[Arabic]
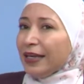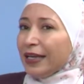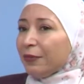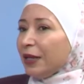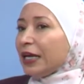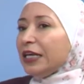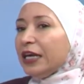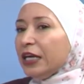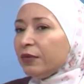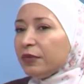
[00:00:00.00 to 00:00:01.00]
يعني
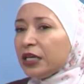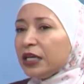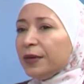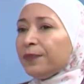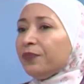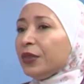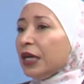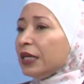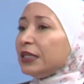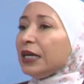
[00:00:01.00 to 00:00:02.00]
بالاخير احنا بنحكي
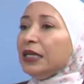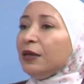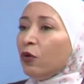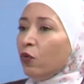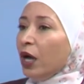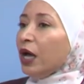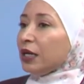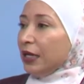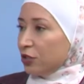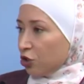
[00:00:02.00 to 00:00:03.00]
التعليم هو
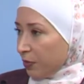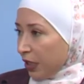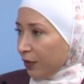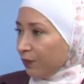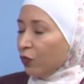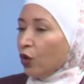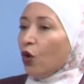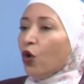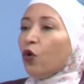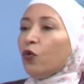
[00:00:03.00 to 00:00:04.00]
حق للجميع طبعا
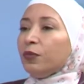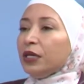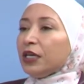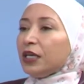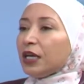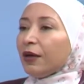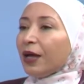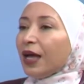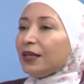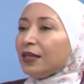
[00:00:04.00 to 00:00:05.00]
وبنحكي
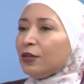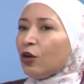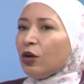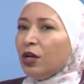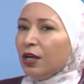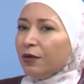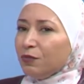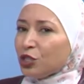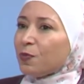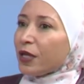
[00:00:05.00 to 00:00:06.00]
كمان انه
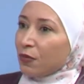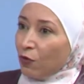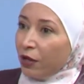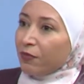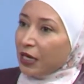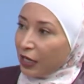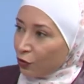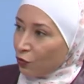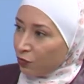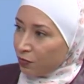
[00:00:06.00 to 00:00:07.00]
مش بس مهم انك
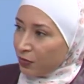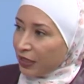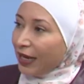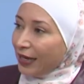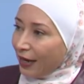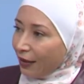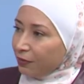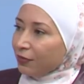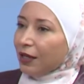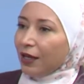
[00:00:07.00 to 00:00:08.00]
تكون
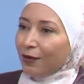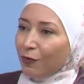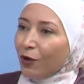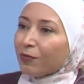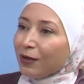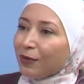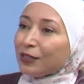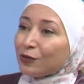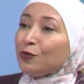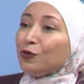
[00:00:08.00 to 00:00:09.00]
متعلم آه، مهم
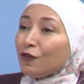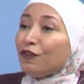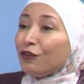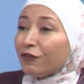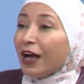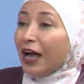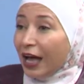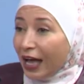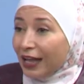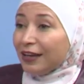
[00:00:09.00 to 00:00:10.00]
كمان تكون عنصر
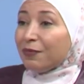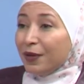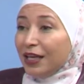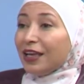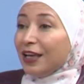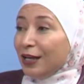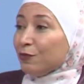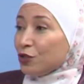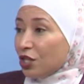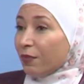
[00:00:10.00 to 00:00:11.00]
فعال
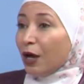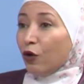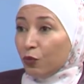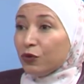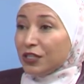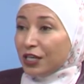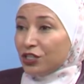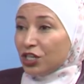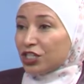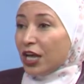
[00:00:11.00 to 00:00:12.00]
بالمجتمع
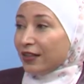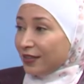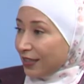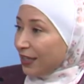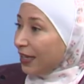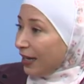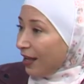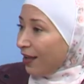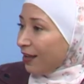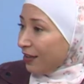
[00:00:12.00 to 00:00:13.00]
ومنتج عشان تعيل
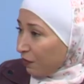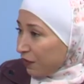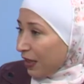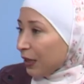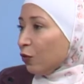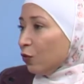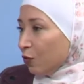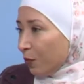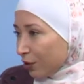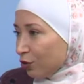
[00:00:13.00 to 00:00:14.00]
نفسك
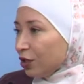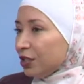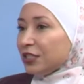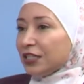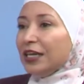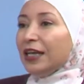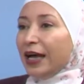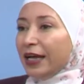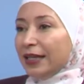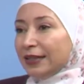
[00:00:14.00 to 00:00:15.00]
وبرضه تعيل
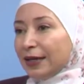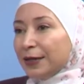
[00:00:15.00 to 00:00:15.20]
عائلتك